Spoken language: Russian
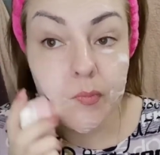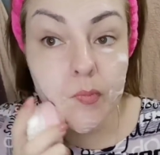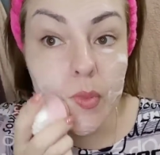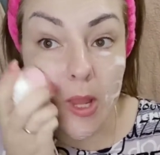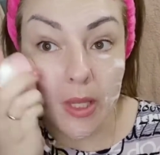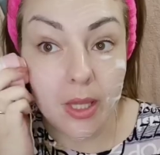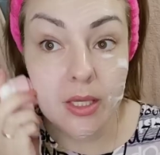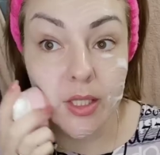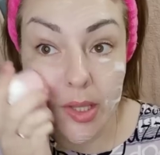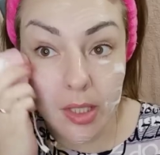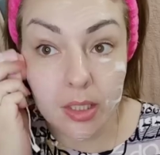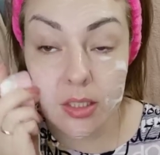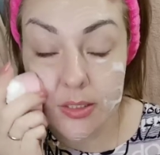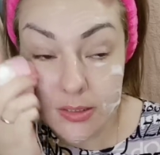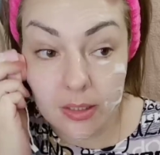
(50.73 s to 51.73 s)
Я ей и
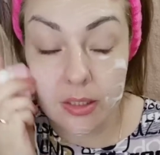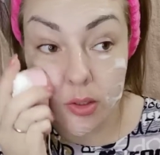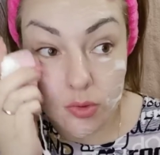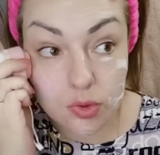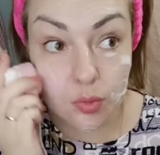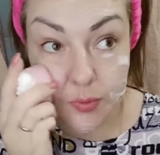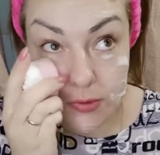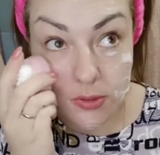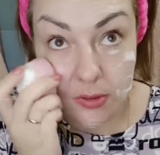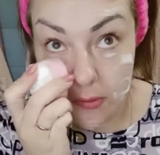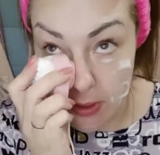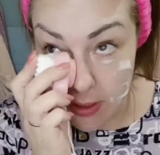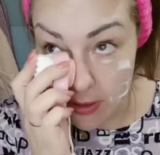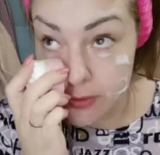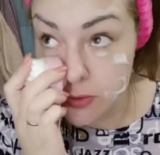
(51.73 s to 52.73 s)
разогрею, собственно говоря,
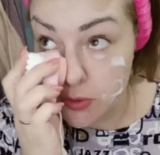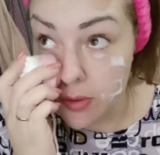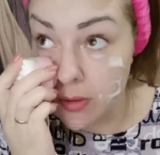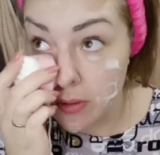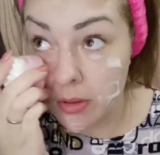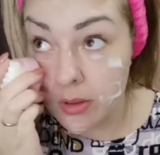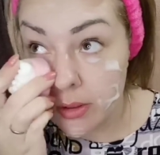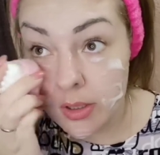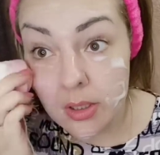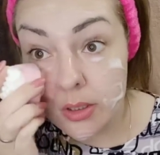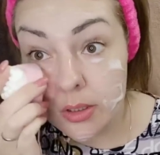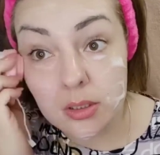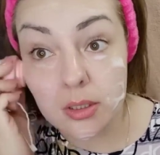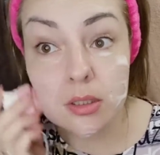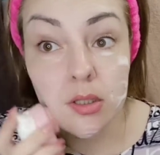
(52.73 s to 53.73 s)
лицо.
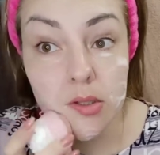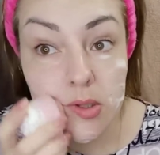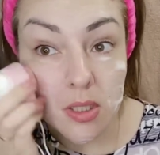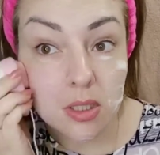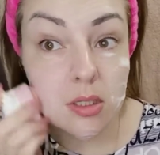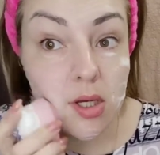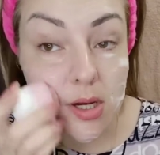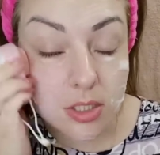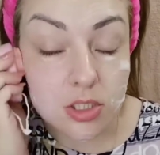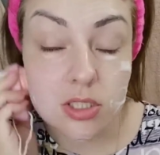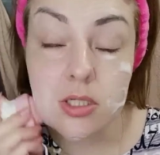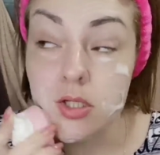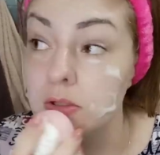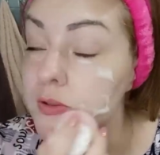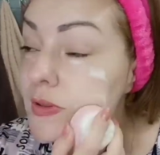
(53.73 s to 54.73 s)
Да?
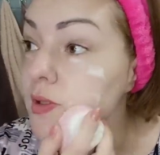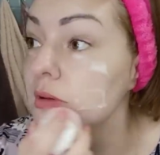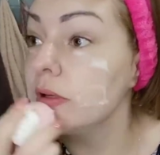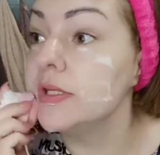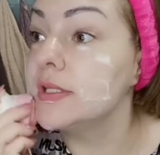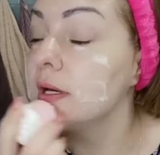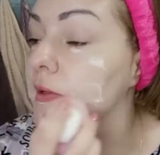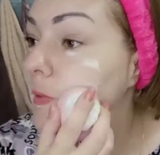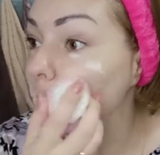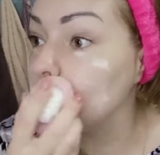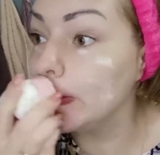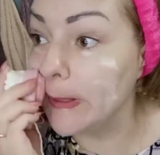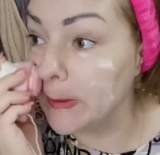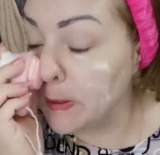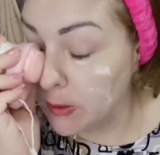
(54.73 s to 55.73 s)
очищу и заодно
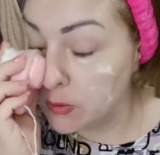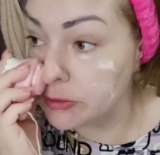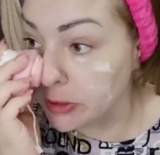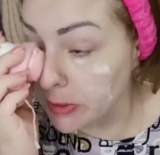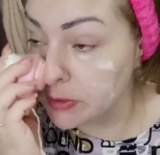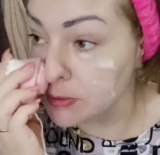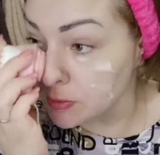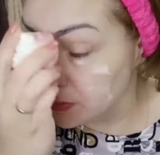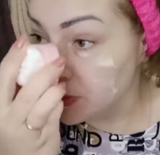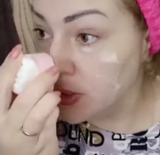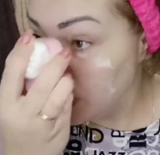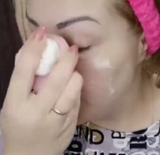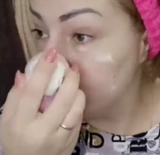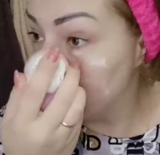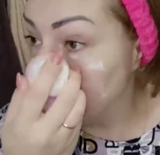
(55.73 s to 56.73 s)
разогрею сразу,
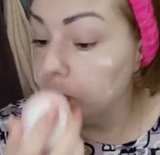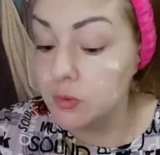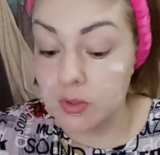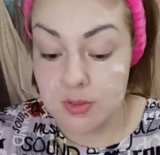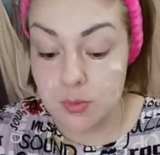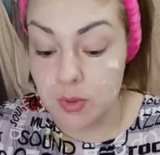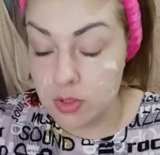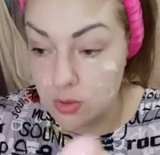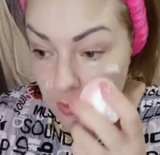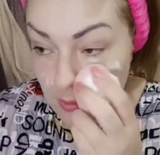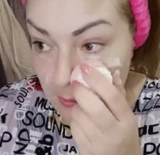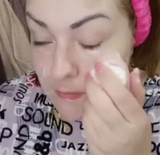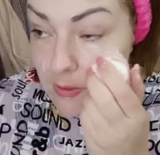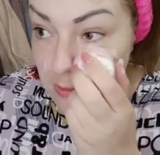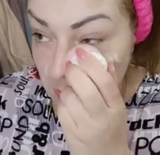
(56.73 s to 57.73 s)
чтобы у нас пошел
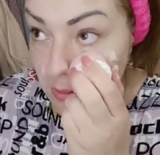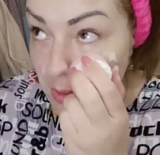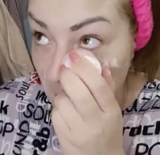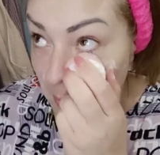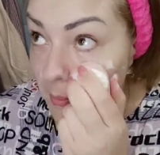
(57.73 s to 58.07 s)
кровоток